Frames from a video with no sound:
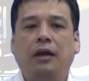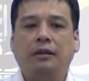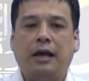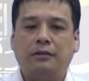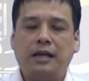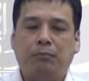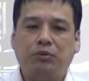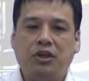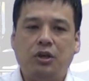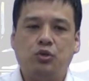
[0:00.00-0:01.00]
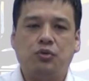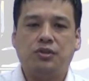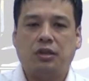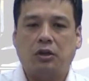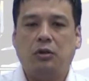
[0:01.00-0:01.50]
那让 pH
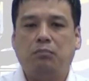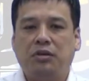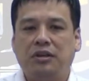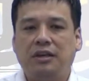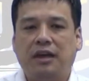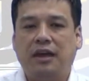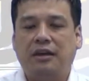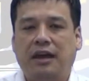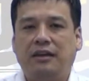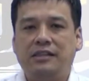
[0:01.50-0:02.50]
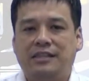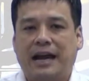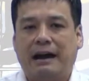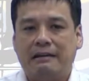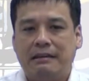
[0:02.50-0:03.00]
值等于 pKa
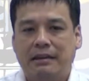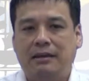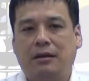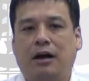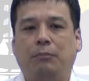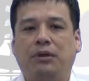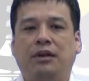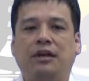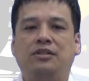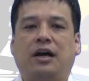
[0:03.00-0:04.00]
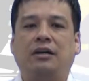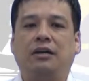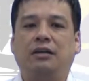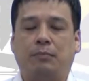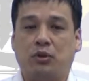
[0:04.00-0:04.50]
加一啊，pKa 加
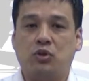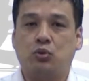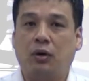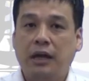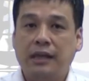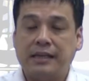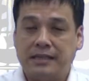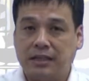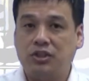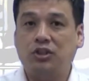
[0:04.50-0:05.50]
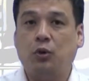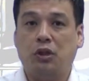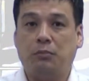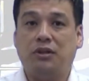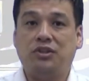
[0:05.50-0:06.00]
一，那表示说在这个系统
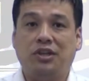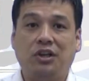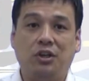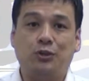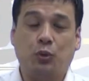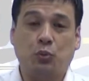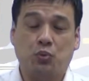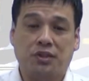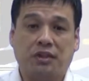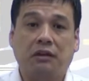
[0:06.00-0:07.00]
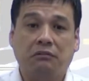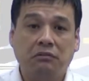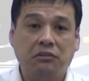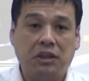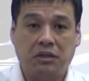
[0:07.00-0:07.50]
里面氢离子浓度是更
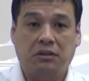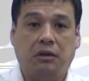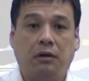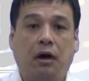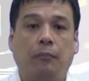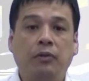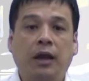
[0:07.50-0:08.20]
低的啊。